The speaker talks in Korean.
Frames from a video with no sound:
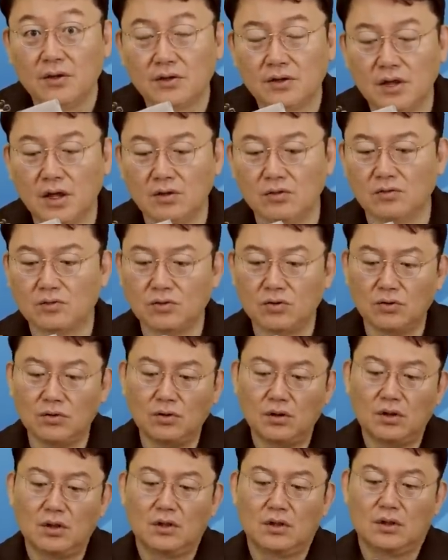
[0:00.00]

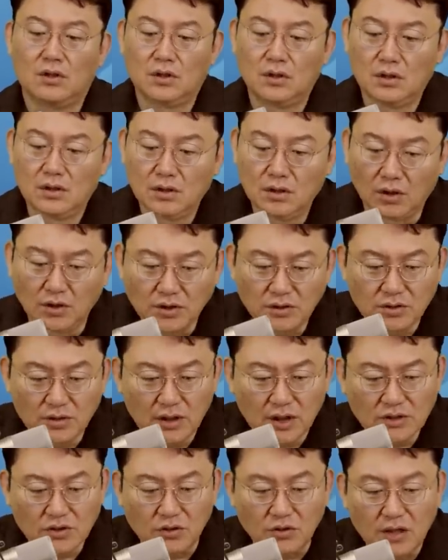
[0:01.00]
그래놓고
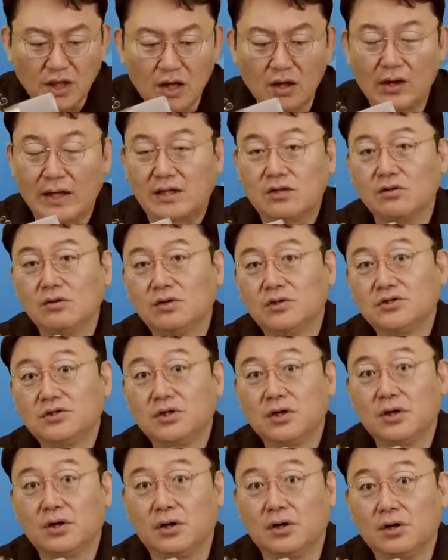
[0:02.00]
어디선가 전화가 왔던
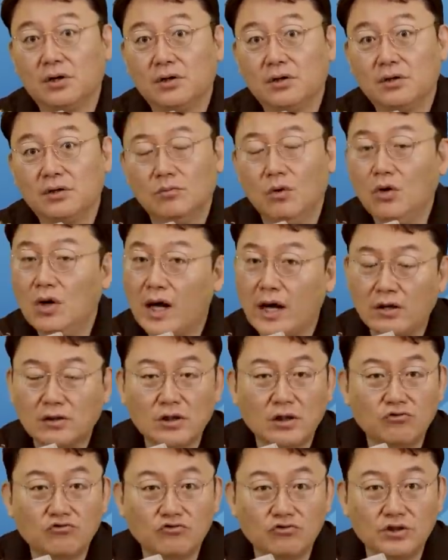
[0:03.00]
거죠. 몰라요
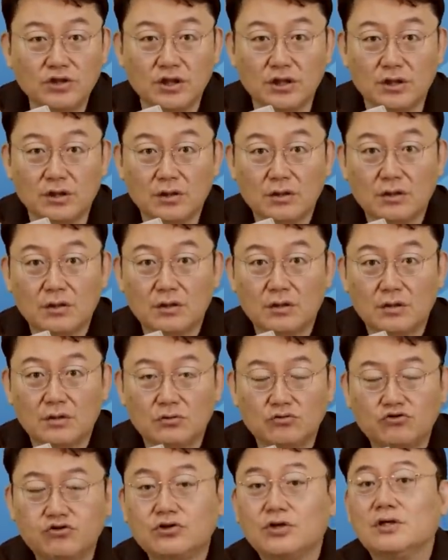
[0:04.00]
그게 누군지.
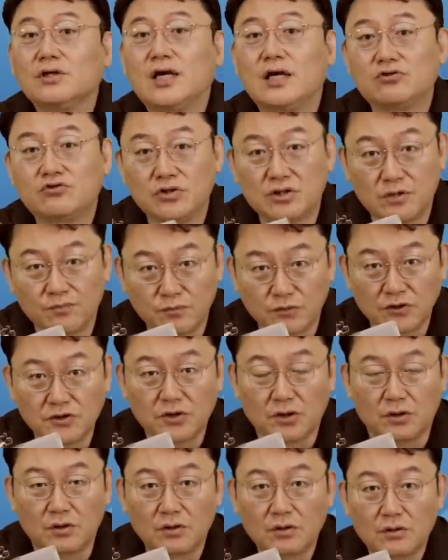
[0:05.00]
추정은 할 수 있을
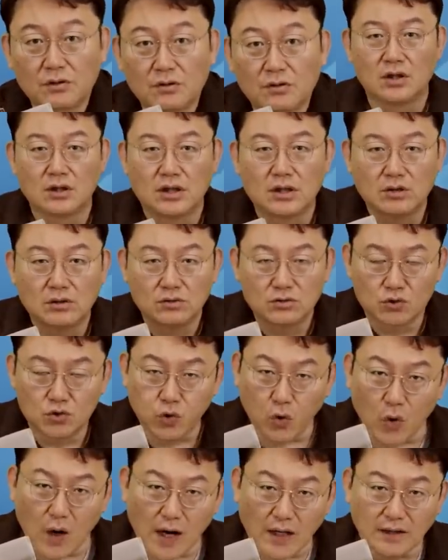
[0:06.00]
뿐이죠.
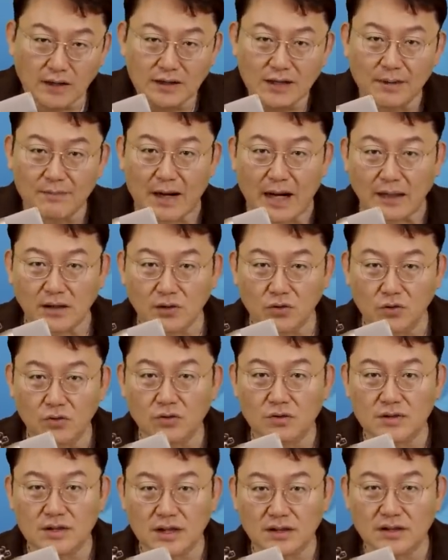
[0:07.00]
초안을 다
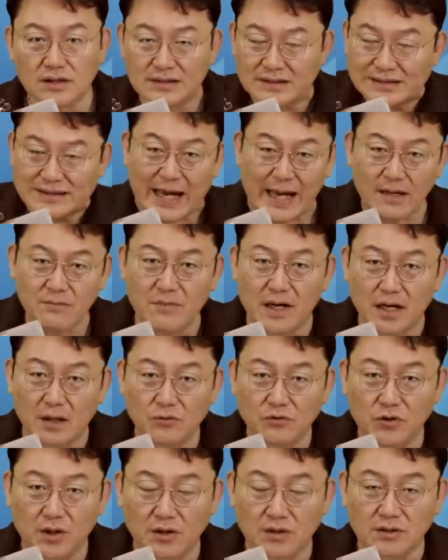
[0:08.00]
만들어 놓은 상태에서 사인만
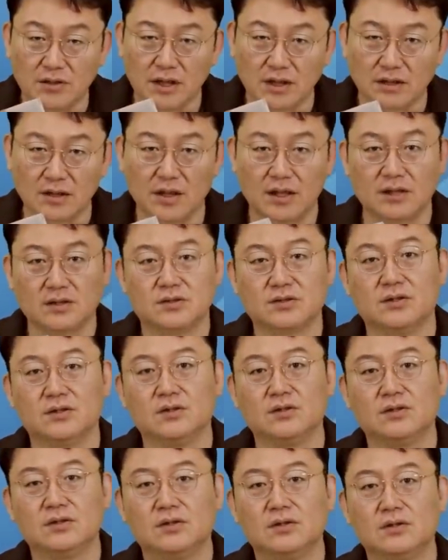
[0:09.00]
하면 되는 상태에서
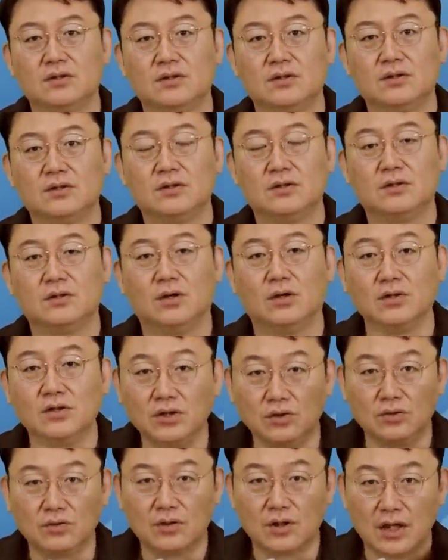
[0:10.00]

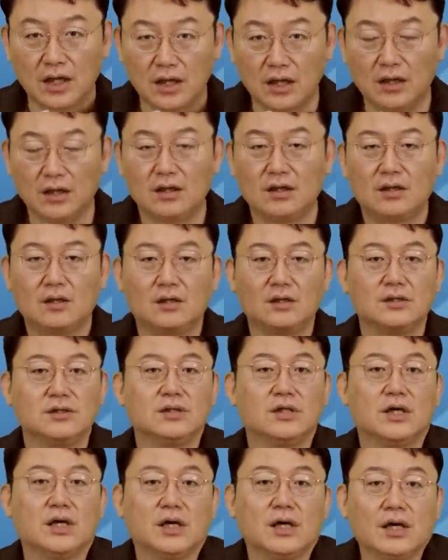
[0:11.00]
어디론가
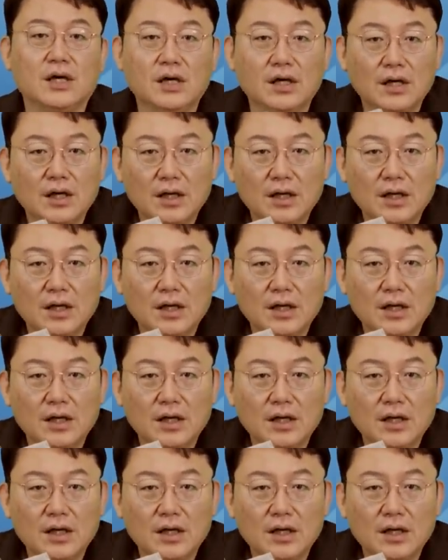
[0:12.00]
이제